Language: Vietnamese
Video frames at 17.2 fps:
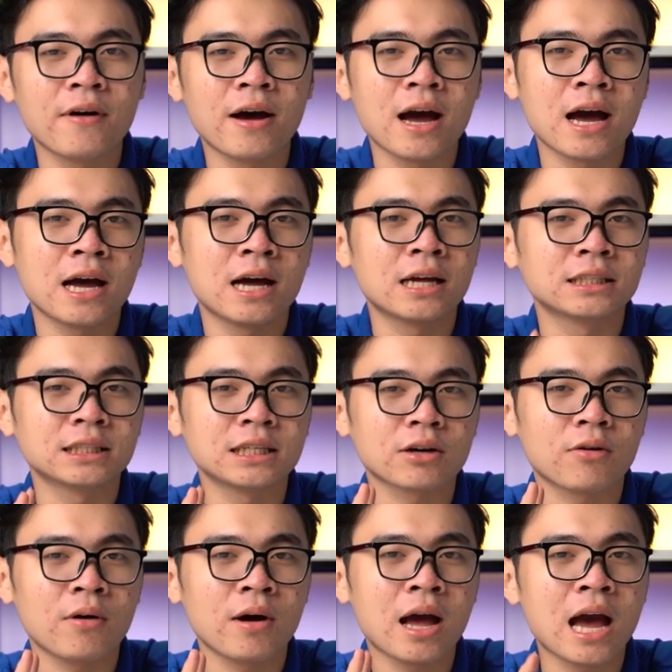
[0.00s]
và sẽ
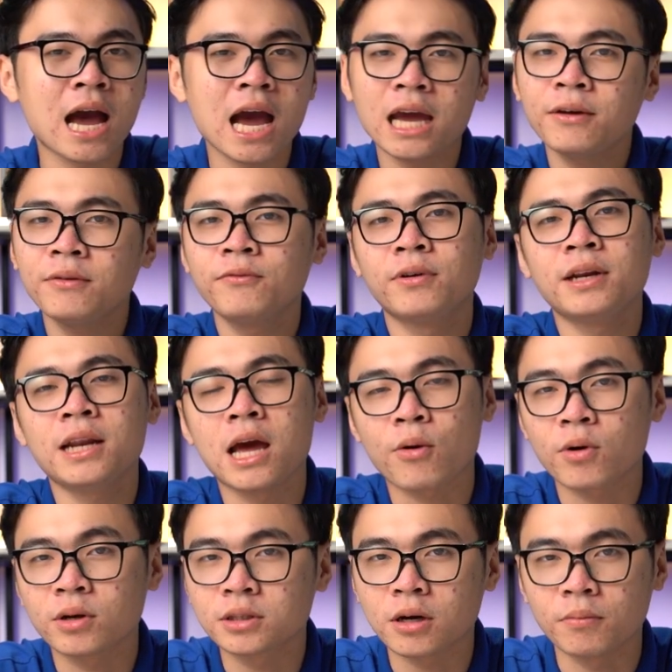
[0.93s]
có hai vấn đề
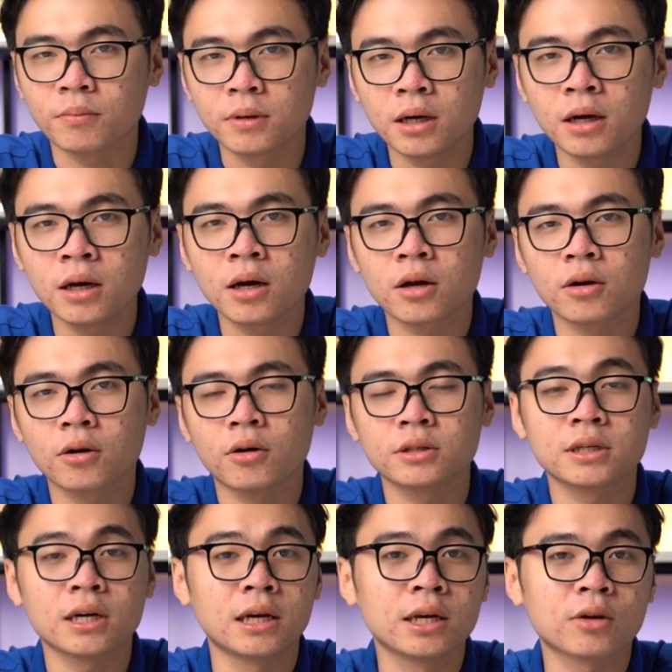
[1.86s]
quan trọng nữa, đó
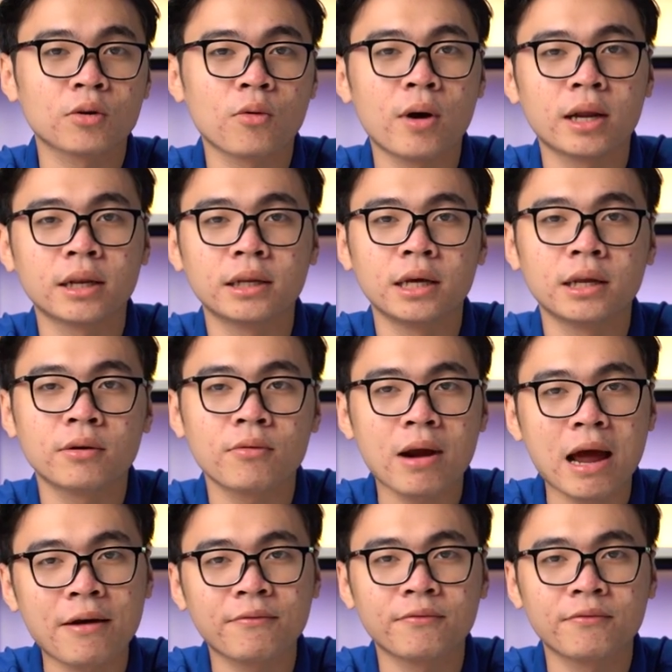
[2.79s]
chính là liên quan đến
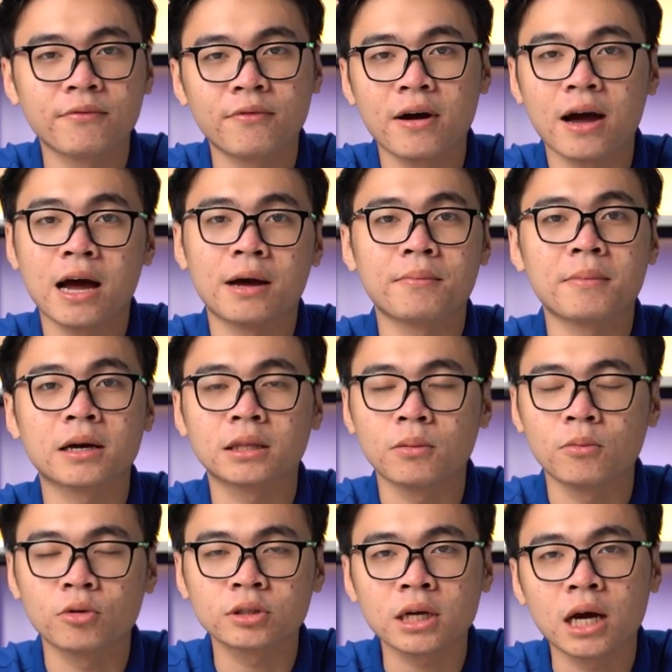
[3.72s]
RAM và băng
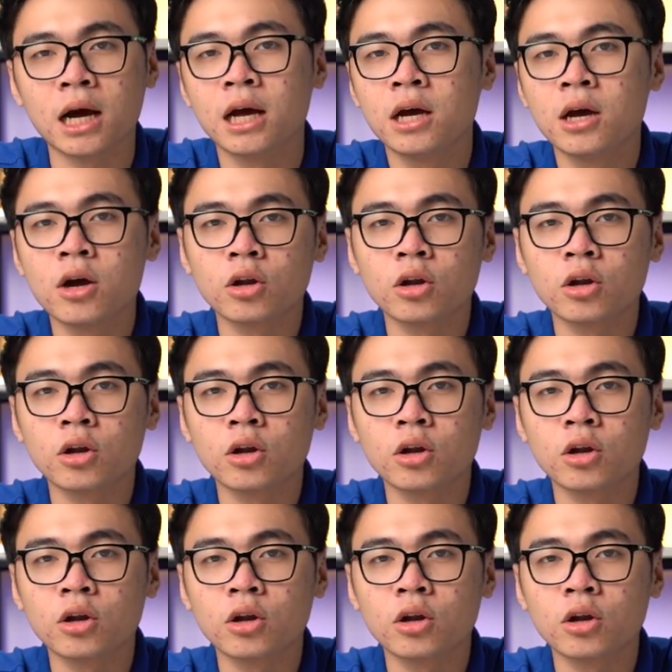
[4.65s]
thông hỗ trợ.